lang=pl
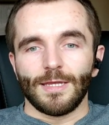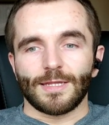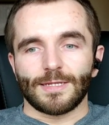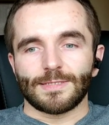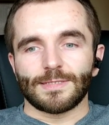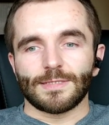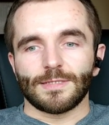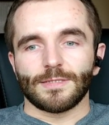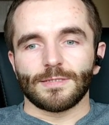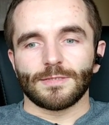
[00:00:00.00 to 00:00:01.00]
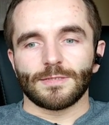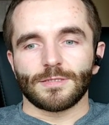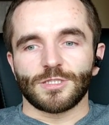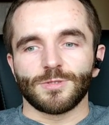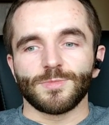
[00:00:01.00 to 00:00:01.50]
I teraz, e,
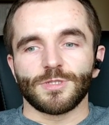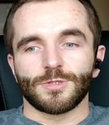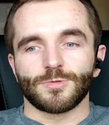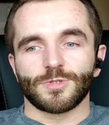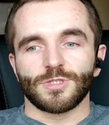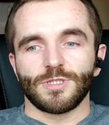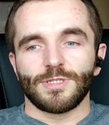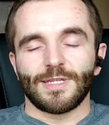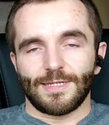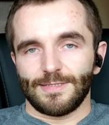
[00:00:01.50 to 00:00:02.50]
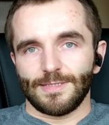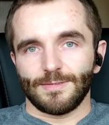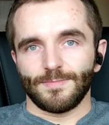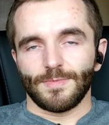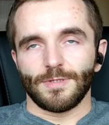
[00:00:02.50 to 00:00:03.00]
czym się różni
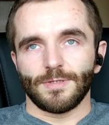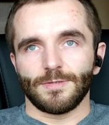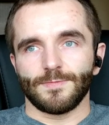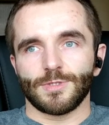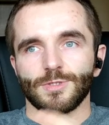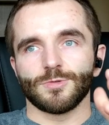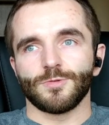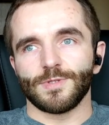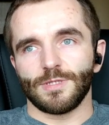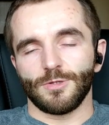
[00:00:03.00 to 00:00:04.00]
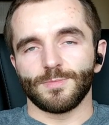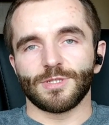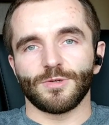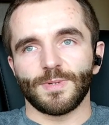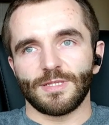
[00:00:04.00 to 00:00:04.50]
narcyzm e, w stosunku właśnie do
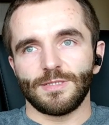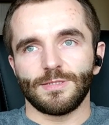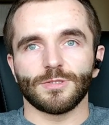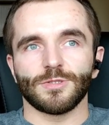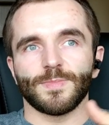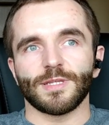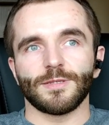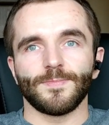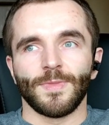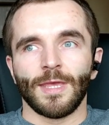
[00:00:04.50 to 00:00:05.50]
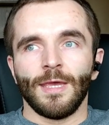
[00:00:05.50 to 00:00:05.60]
psychopatii i socjopatii?